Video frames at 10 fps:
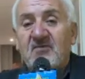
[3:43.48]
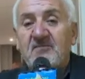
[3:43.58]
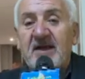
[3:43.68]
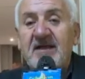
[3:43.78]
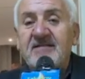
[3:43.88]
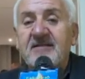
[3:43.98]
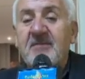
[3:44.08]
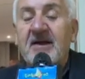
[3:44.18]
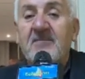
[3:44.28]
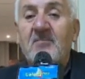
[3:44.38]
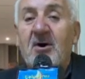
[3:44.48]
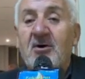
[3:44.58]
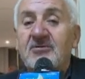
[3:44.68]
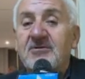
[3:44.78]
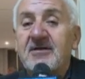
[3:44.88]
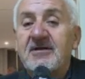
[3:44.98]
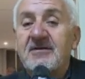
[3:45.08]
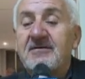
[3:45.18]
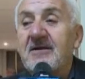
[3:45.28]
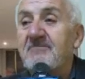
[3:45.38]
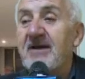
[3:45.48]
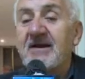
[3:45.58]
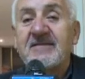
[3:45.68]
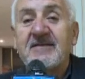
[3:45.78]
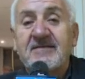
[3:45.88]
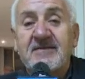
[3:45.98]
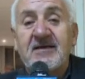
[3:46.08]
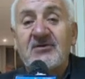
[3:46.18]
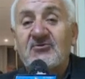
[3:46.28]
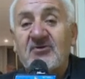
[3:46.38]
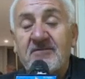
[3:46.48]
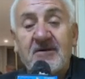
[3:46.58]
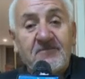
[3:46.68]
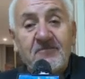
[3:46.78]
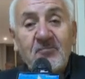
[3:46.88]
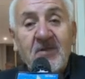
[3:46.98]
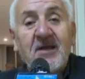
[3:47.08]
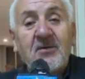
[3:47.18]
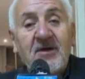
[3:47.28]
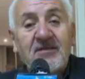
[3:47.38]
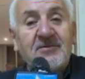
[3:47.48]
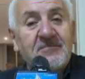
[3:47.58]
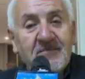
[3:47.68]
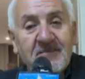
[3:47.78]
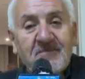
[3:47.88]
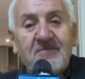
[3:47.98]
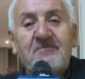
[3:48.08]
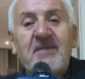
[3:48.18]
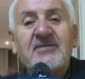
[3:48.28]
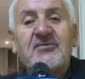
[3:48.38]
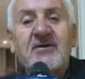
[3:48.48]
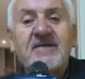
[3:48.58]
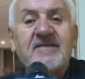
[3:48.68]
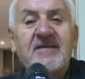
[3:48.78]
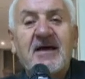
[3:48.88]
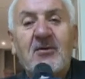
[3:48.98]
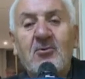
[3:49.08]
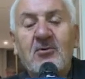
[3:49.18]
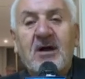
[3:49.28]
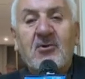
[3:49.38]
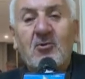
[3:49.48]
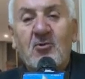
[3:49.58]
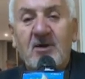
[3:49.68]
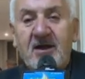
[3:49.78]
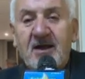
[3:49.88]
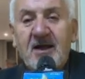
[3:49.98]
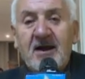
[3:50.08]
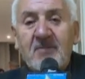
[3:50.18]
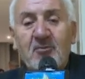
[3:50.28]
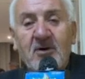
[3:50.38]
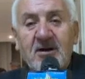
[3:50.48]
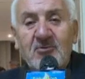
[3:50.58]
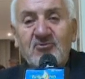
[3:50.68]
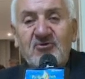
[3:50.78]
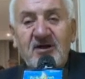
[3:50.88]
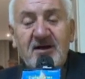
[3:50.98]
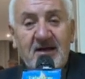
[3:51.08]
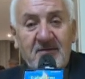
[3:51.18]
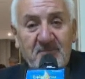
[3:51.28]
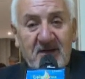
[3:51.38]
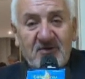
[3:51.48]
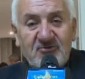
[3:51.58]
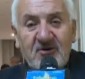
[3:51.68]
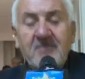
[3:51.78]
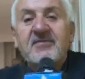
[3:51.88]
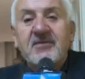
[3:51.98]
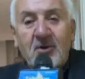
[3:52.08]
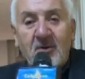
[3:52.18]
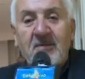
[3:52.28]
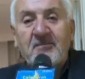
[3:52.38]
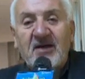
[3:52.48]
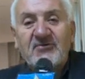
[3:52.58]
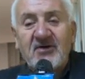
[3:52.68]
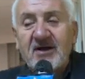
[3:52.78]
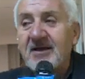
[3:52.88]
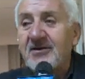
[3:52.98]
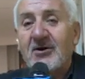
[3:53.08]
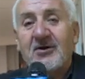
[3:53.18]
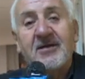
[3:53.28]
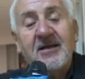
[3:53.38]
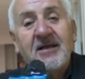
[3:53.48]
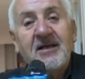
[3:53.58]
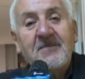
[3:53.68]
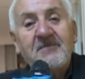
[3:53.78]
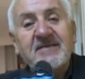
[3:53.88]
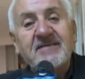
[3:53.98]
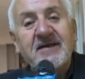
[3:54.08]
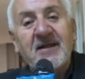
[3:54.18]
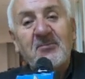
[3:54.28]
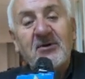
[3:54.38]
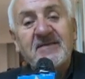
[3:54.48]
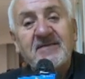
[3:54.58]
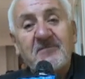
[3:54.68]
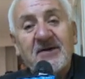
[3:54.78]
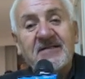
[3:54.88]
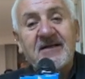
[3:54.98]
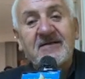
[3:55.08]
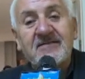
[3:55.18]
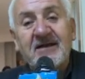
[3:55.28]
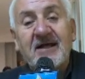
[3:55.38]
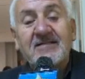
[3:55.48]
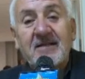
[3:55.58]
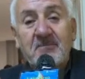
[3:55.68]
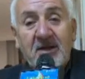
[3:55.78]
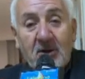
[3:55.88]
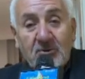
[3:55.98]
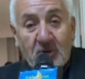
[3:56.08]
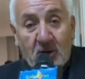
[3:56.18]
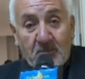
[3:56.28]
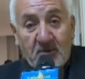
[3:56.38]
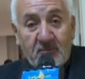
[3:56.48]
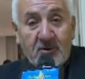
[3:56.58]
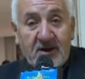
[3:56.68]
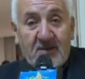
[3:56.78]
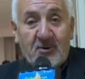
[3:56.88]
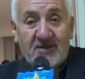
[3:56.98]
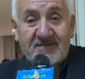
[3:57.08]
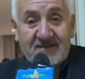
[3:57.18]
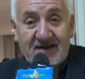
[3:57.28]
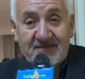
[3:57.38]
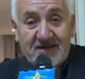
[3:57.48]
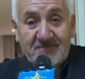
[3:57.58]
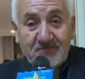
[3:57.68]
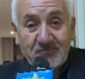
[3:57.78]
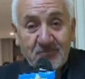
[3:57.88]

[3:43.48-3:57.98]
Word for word: spaghetti mare e monti, una bella salsiccia. No? Questo penso che sia uno a cui la buona cucina piace. Siccome piace anche a noi, passeremo una simpatica serata, però dopo vogliamo la strada.